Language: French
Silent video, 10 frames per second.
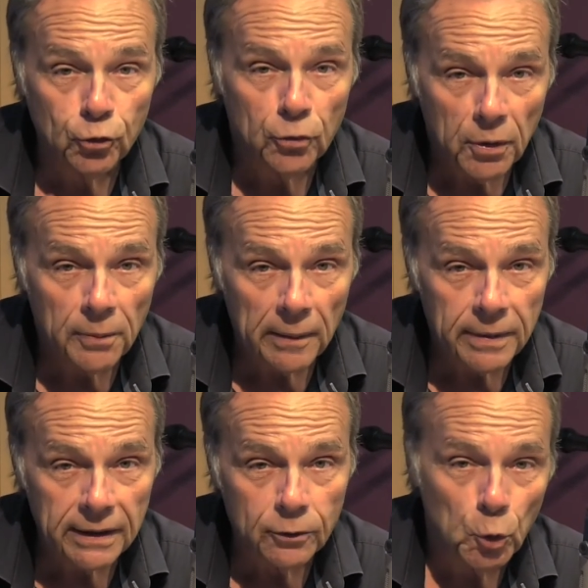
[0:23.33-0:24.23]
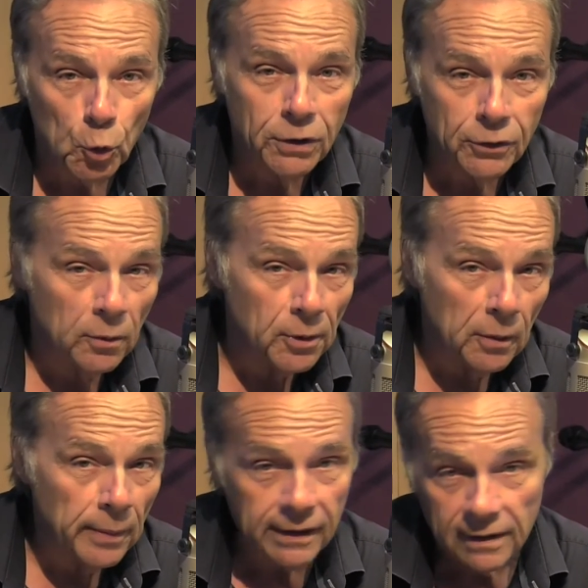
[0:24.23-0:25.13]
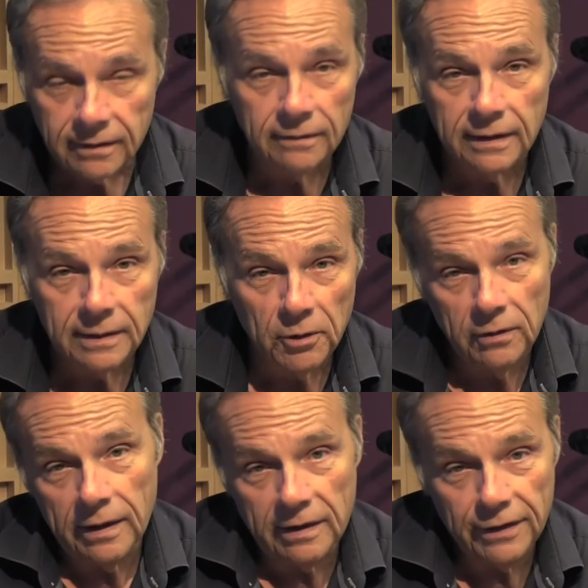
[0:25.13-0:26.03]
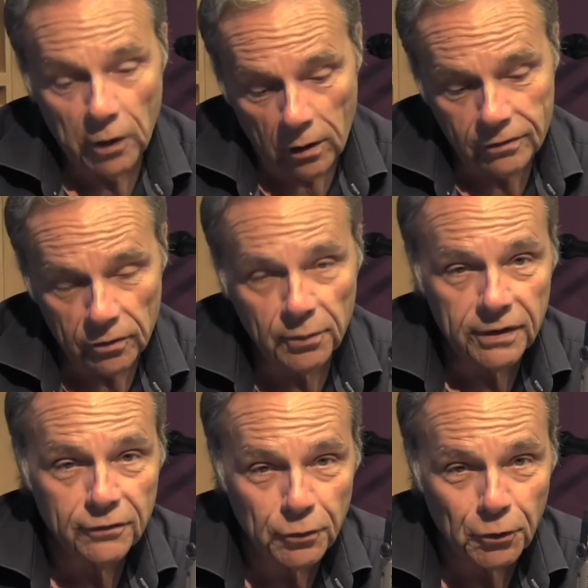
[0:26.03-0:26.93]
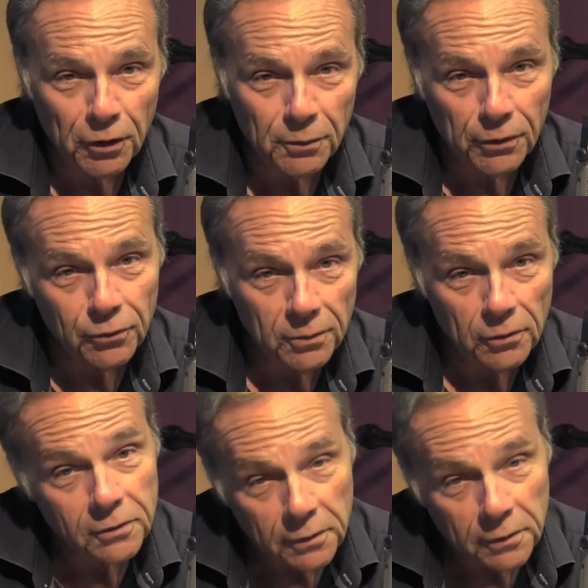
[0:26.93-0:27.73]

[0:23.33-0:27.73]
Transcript: Deux pompes à bière, dont une est tombée en panne instantanément, et il y avait un seul petit food truck pour tout le monde.